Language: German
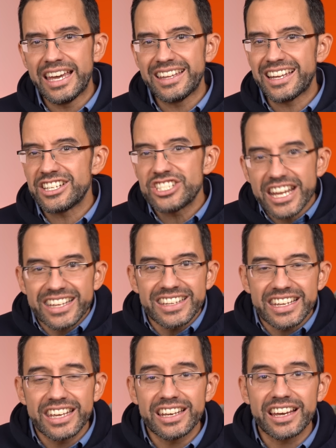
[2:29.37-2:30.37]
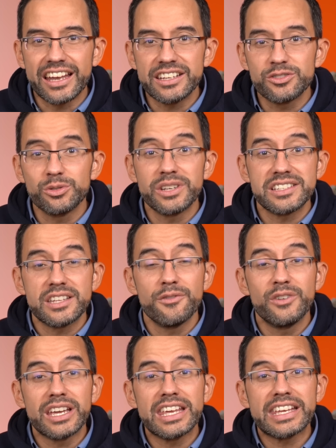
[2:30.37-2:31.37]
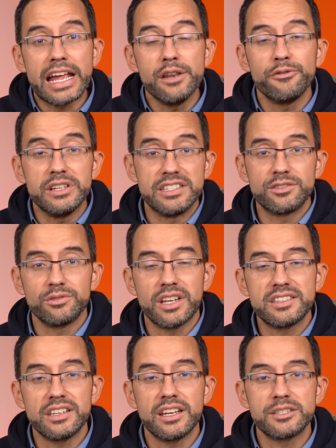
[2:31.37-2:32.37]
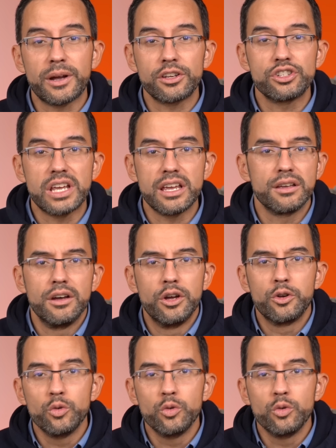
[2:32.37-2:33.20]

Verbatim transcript: dann checken die Kinder gar nicht so, dass da wirklich Geld fließt und dass ihr das praktisch gegen